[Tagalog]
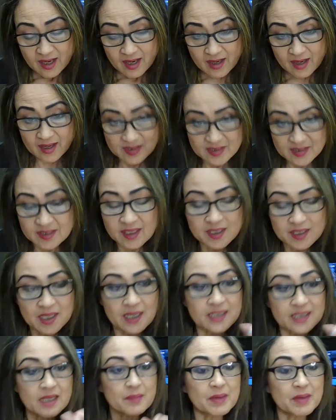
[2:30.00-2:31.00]
kasi
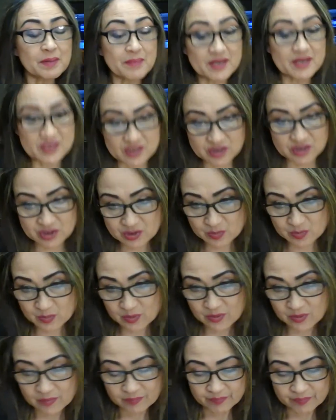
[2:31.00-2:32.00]
na-delete ang mga messages
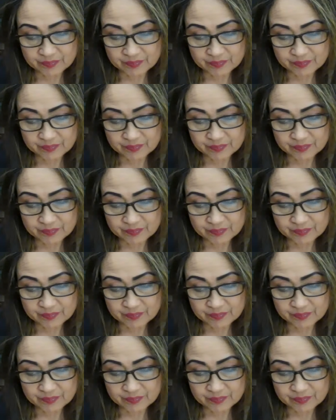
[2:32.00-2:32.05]
mo.